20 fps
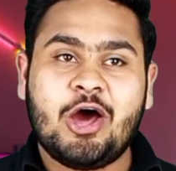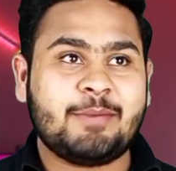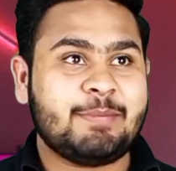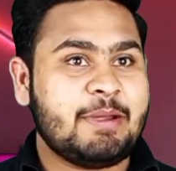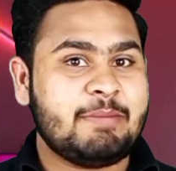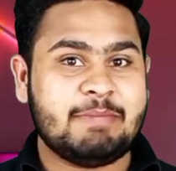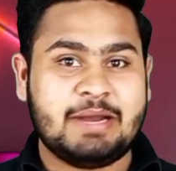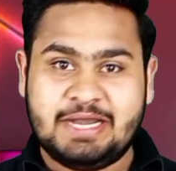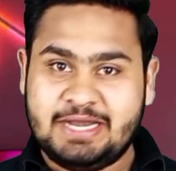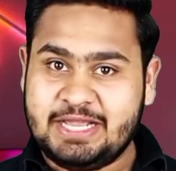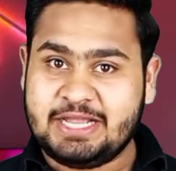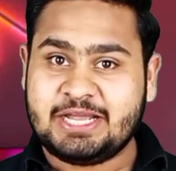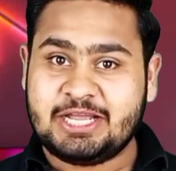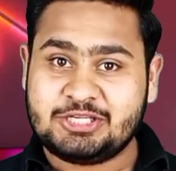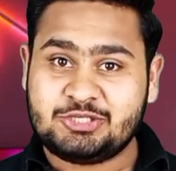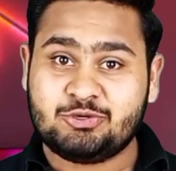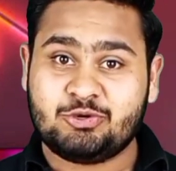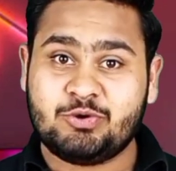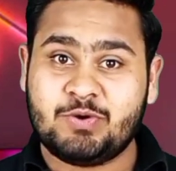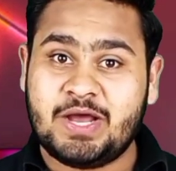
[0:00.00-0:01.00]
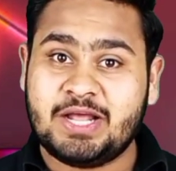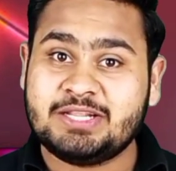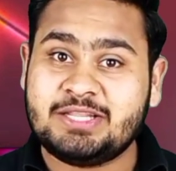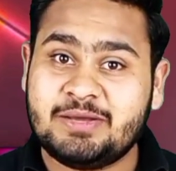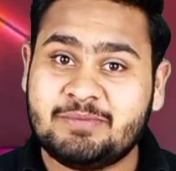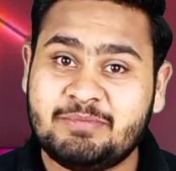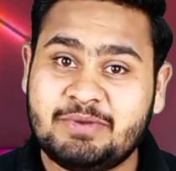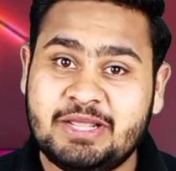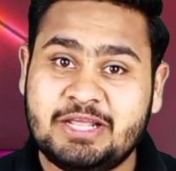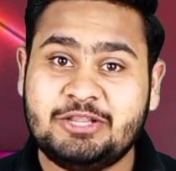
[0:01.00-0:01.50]
और भाई मंडे का शुरुआत
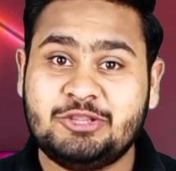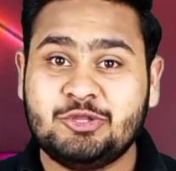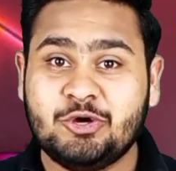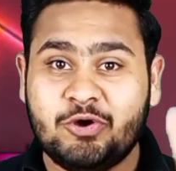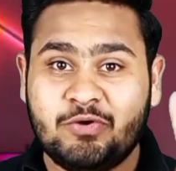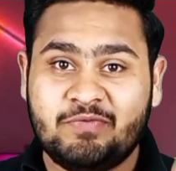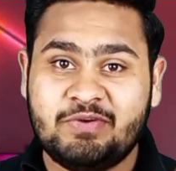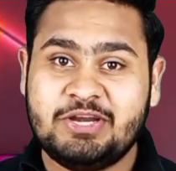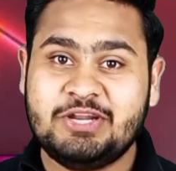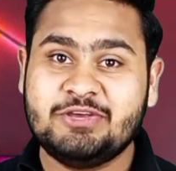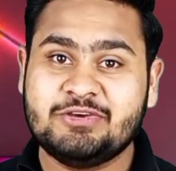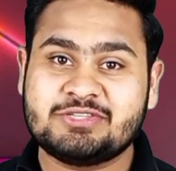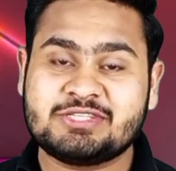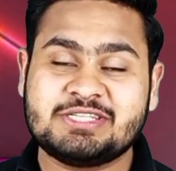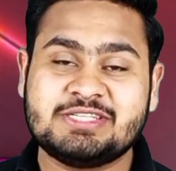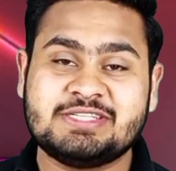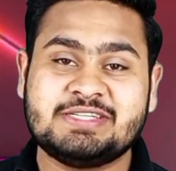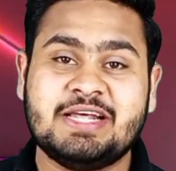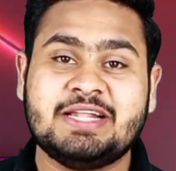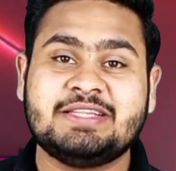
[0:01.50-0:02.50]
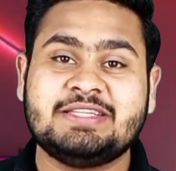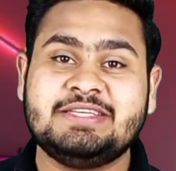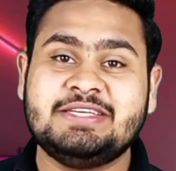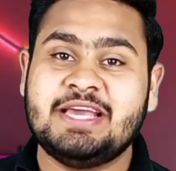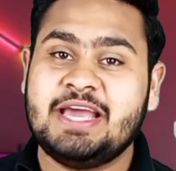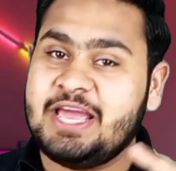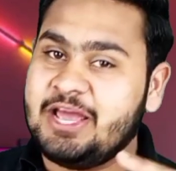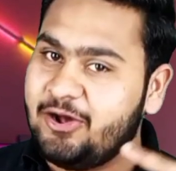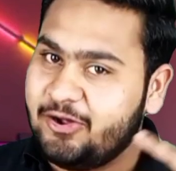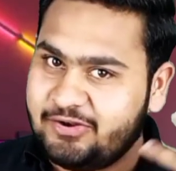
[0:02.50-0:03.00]
हमने दो वीडियोज़ के साथ
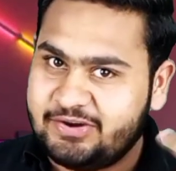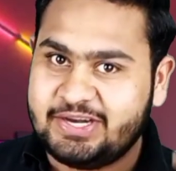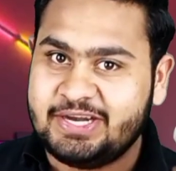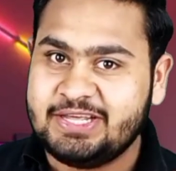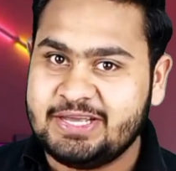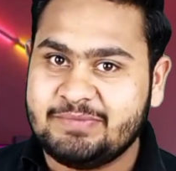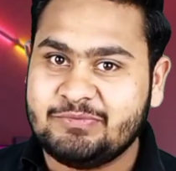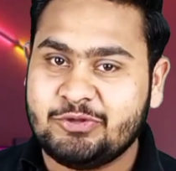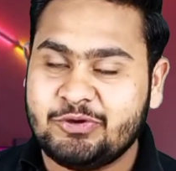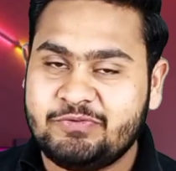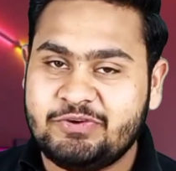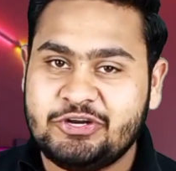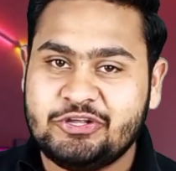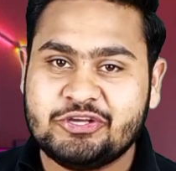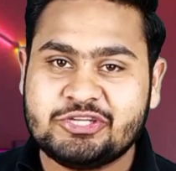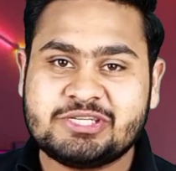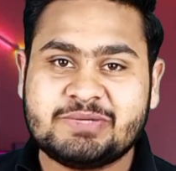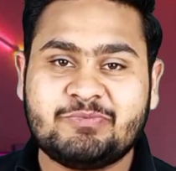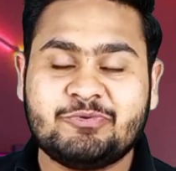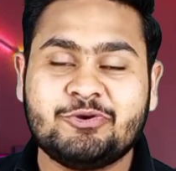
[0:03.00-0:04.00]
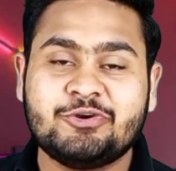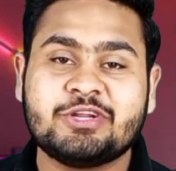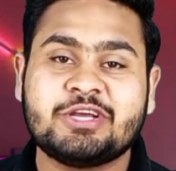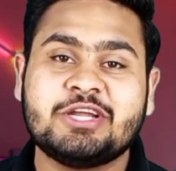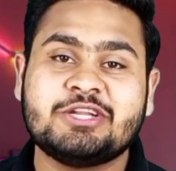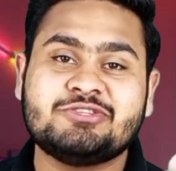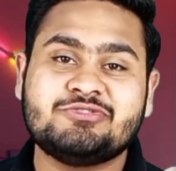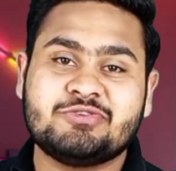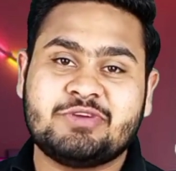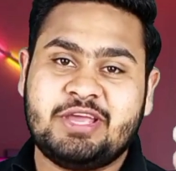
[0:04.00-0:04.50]
किया है ऑलरेडी हम दो वीडियोज़ अपलोड
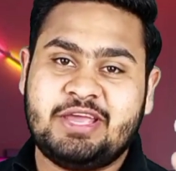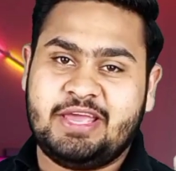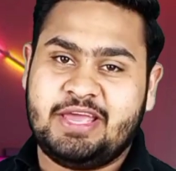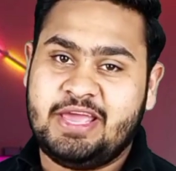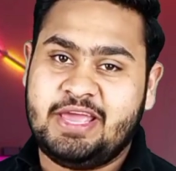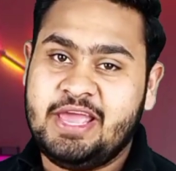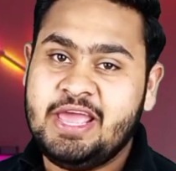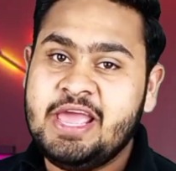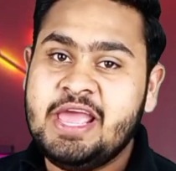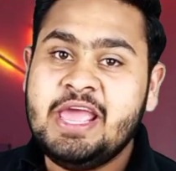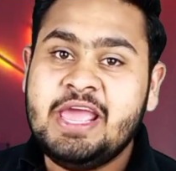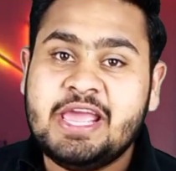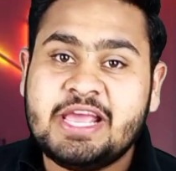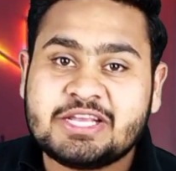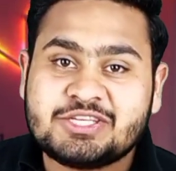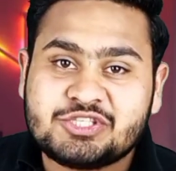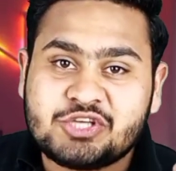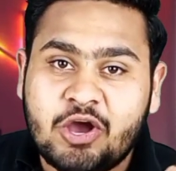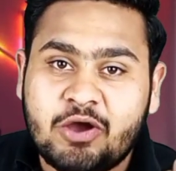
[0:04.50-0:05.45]
कर चुके हैं एक